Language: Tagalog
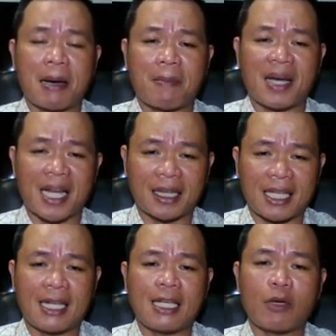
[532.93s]

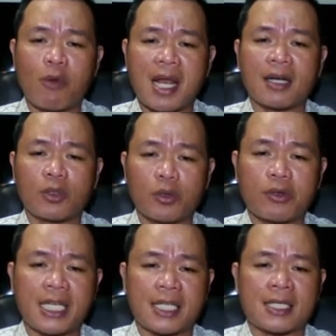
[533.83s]
manatiling walang
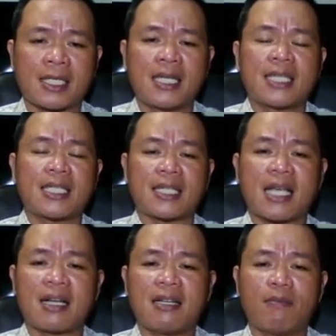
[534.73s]
dungis sa
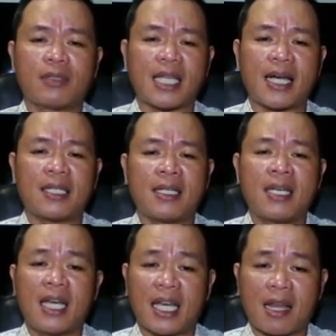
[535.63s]
sanglibutan
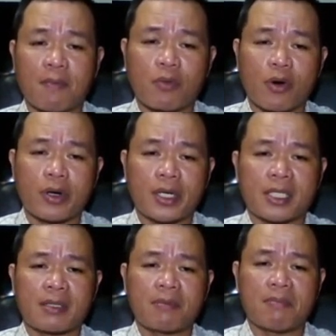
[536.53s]
and of course,